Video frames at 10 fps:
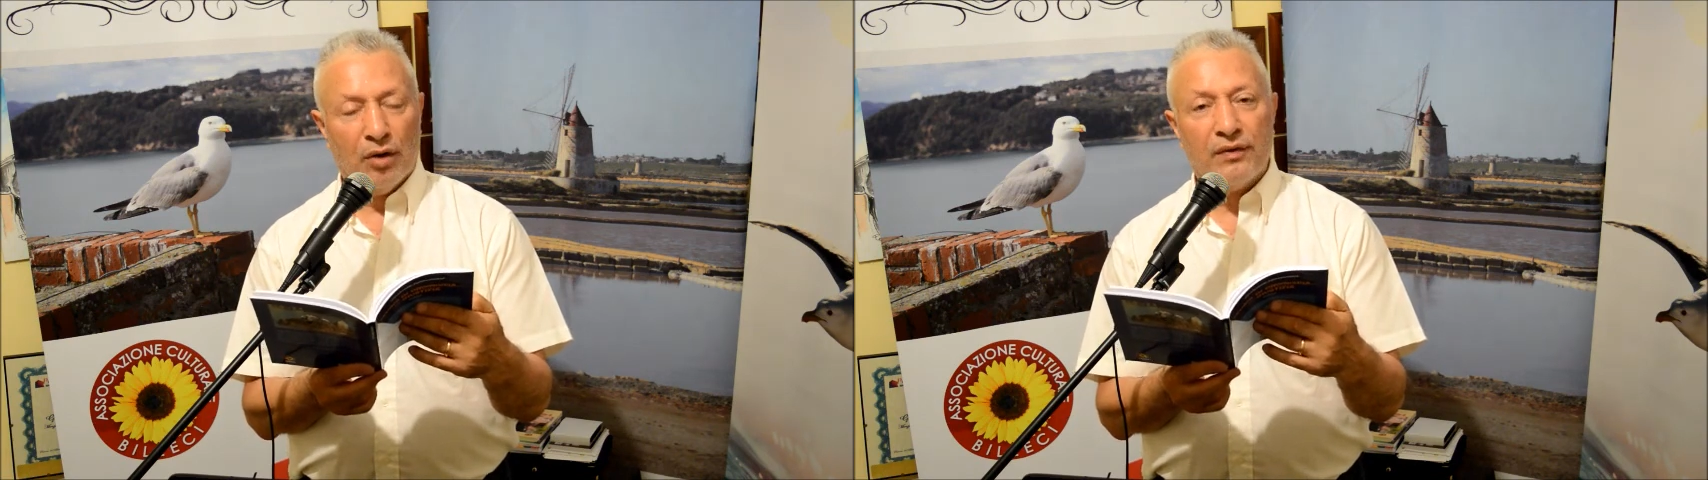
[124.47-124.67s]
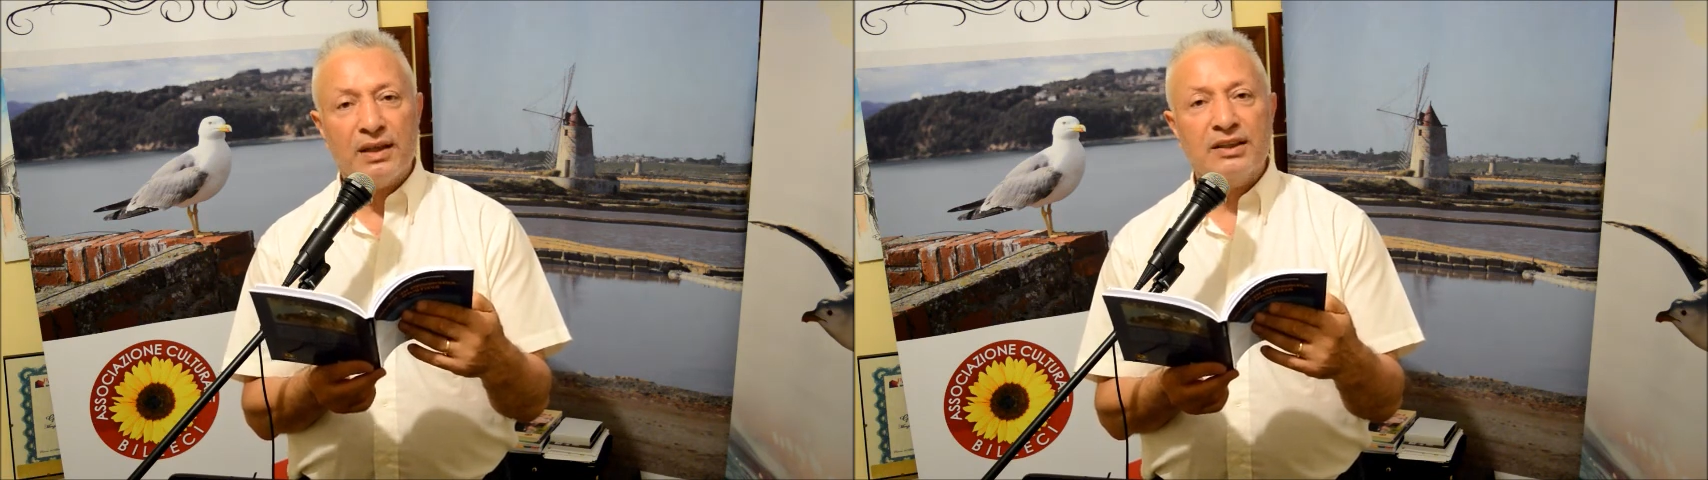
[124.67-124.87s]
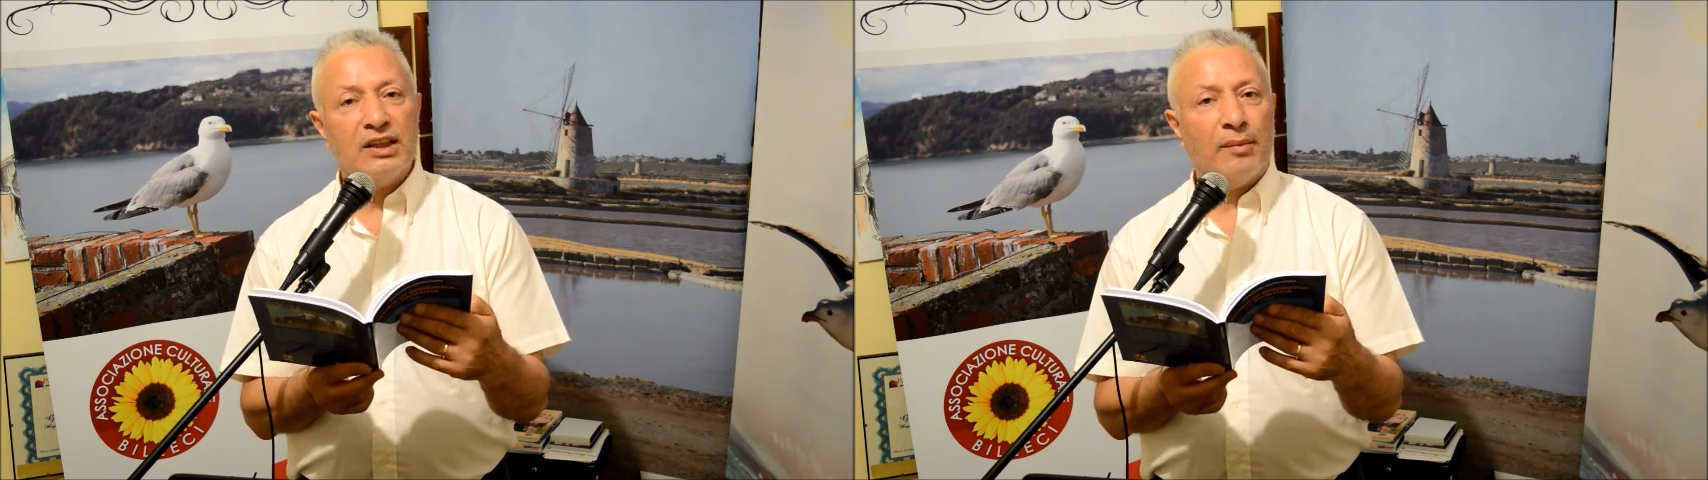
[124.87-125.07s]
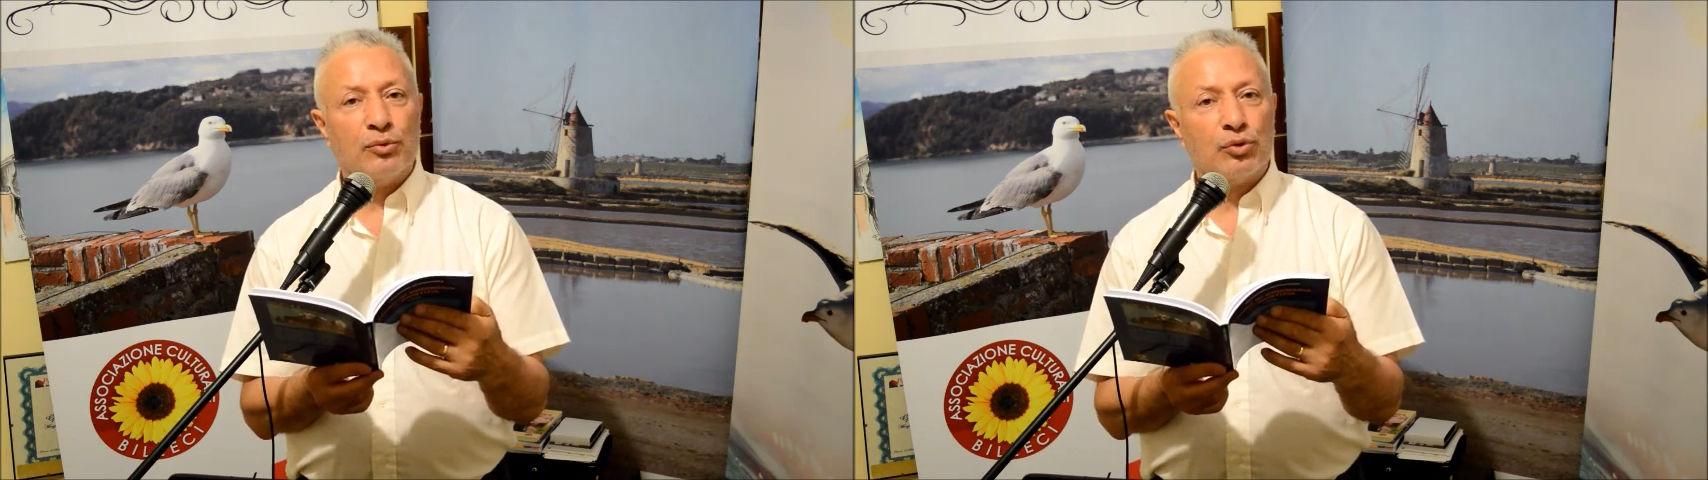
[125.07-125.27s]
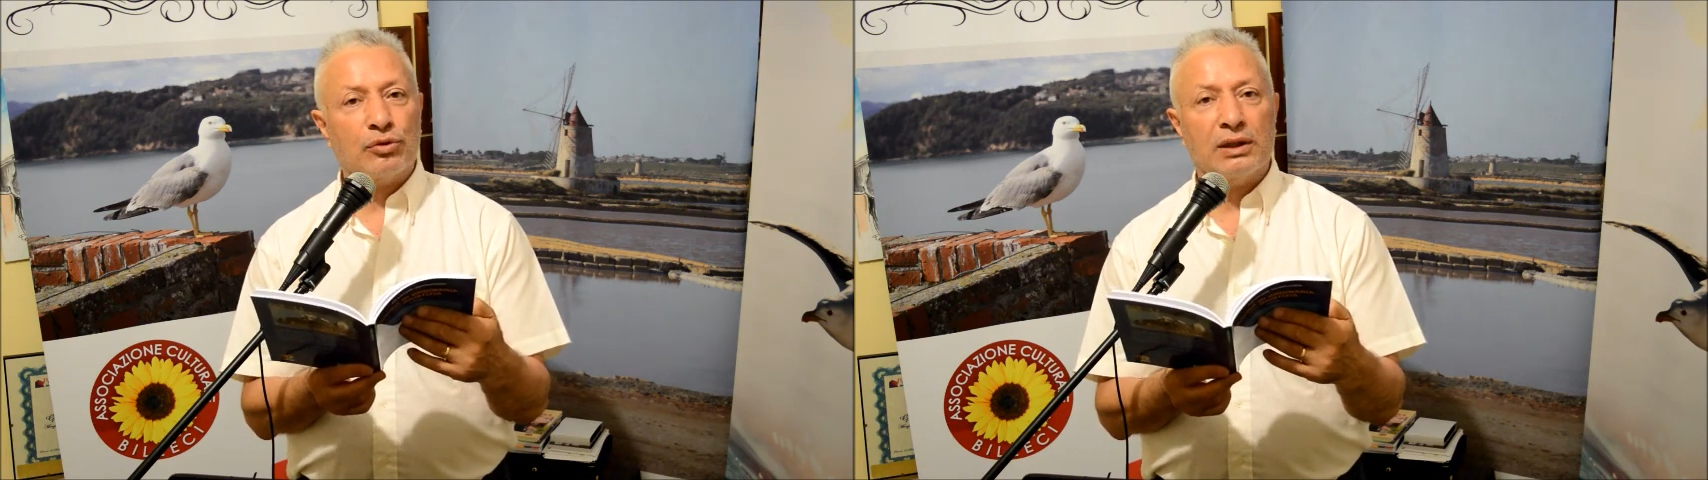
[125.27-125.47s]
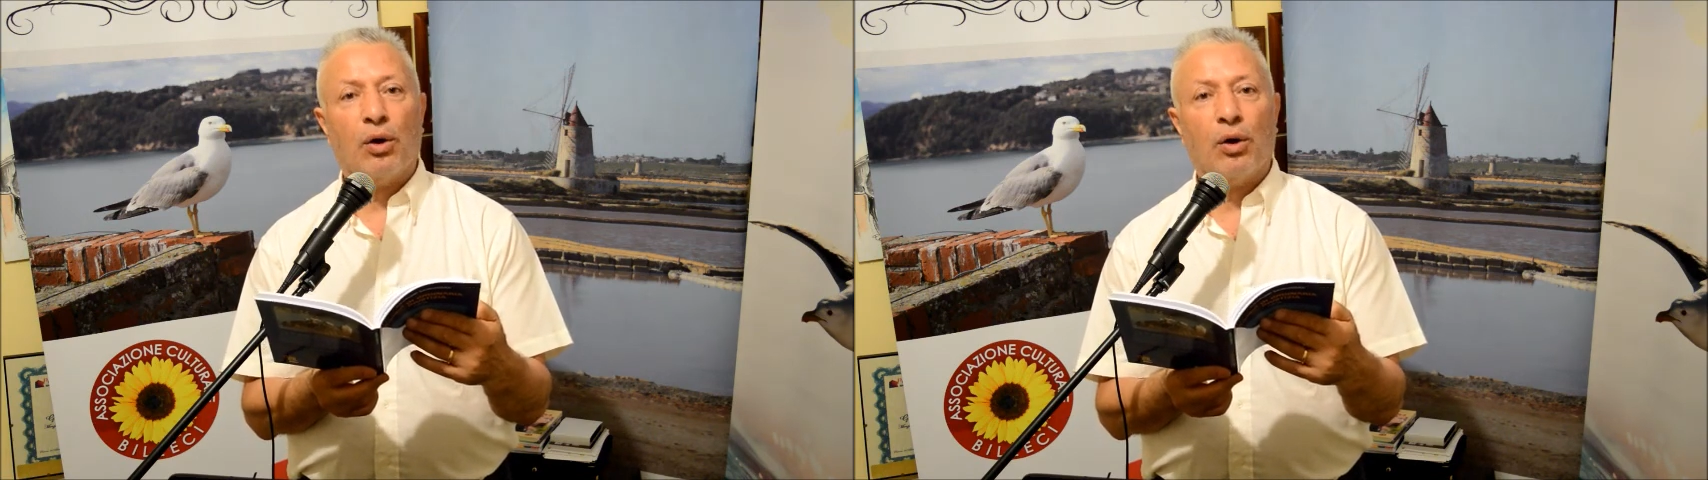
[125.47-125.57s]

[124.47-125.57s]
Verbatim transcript: vinciamo tutti